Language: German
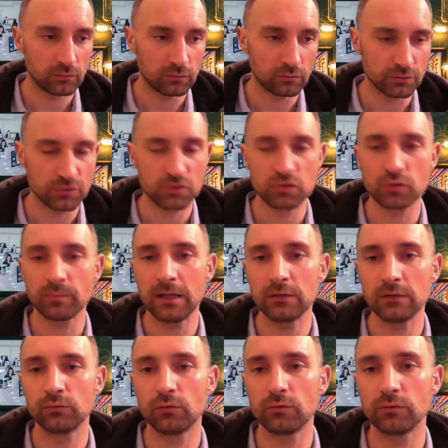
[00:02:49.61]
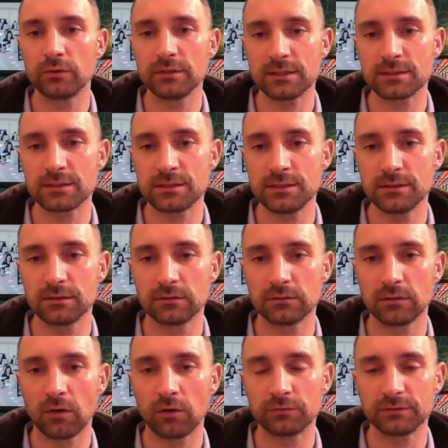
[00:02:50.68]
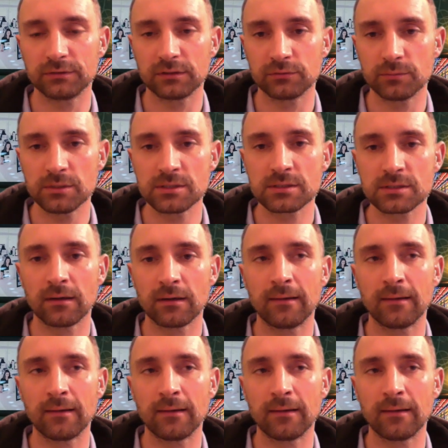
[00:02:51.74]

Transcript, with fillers: und sobald du jetzt hier offen dafür bist,